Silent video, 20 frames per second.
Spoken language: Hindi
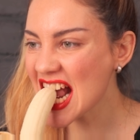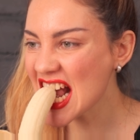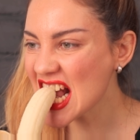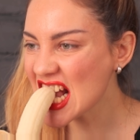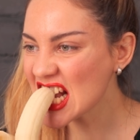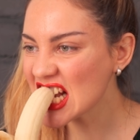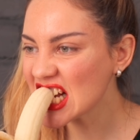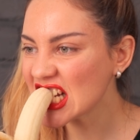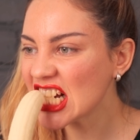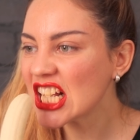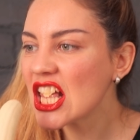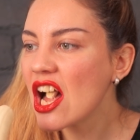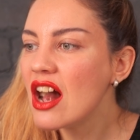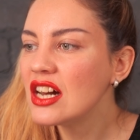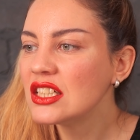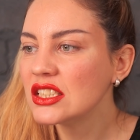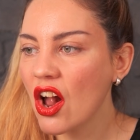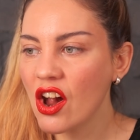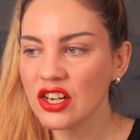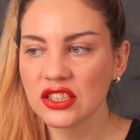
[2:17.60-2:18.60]
भी हो
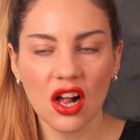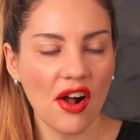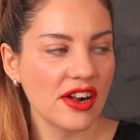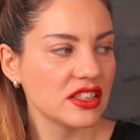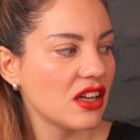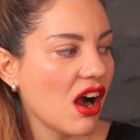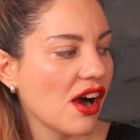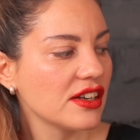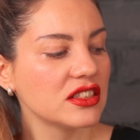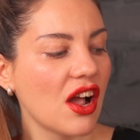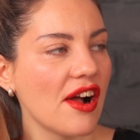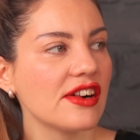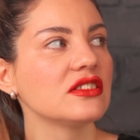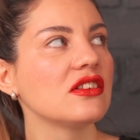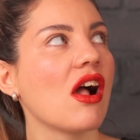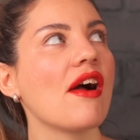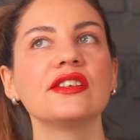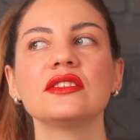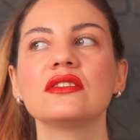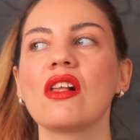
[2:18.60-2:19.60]
अपने लिपस्टिक का
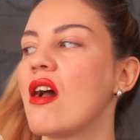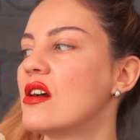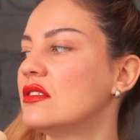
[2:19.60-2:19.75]
ध्यान